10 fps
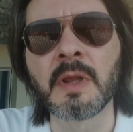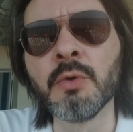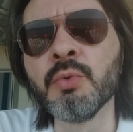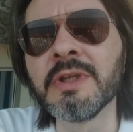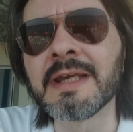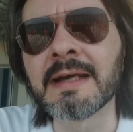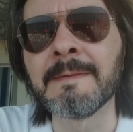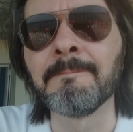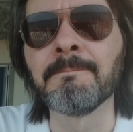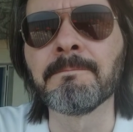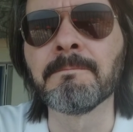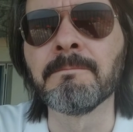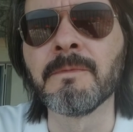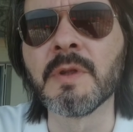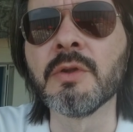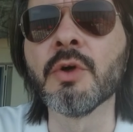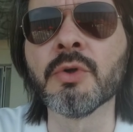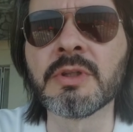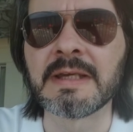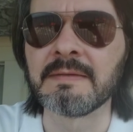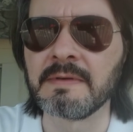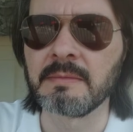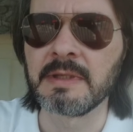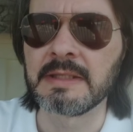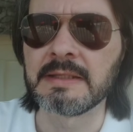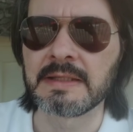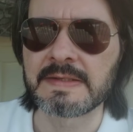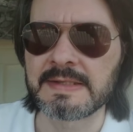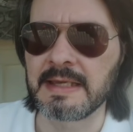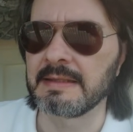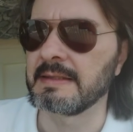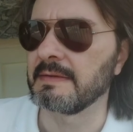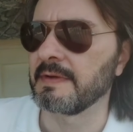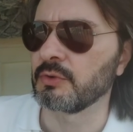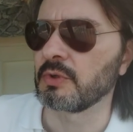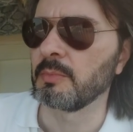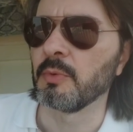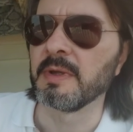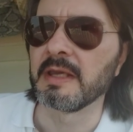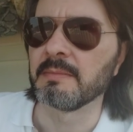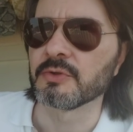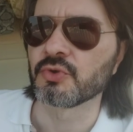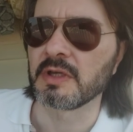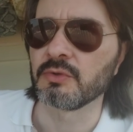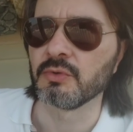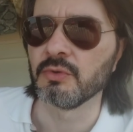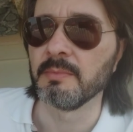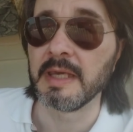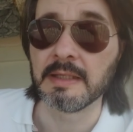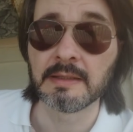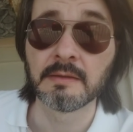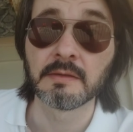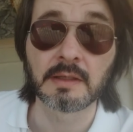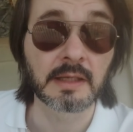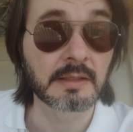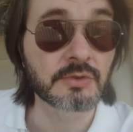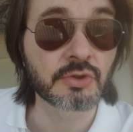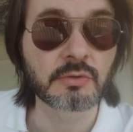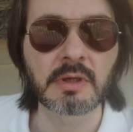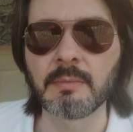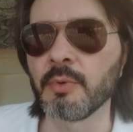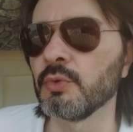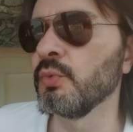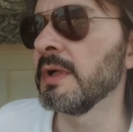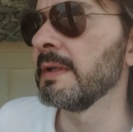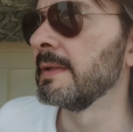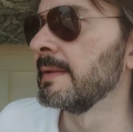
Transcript: l'unica mh, nota veramente interessante è il fatto che Pobega abbia giocato bene, anche da centrocampo a due,